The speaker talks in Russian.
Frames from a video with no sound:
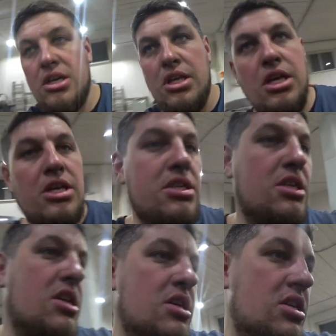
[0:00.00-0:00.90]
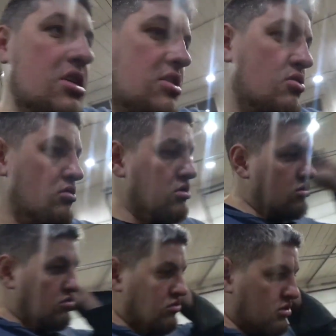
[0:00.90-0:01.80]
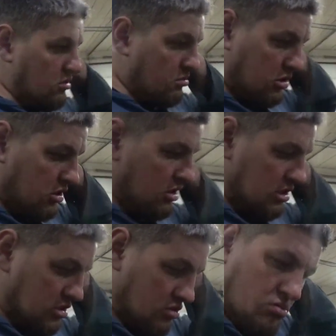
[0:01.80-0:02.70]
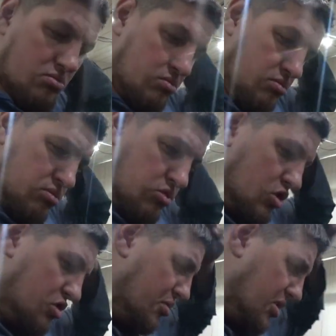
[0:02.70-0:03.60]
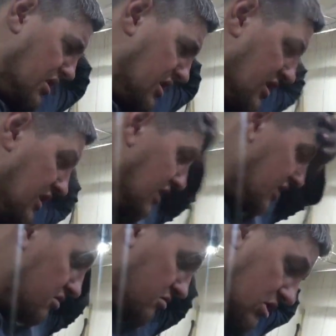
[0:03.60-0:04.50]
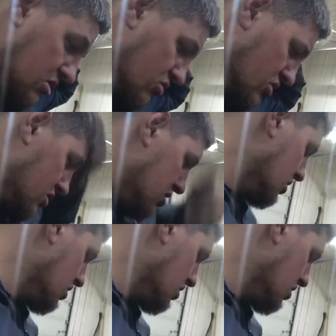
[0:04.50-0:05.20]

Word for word: Есть, конечно, хорошая новость и плохая, но больше плохая, чем хорошая.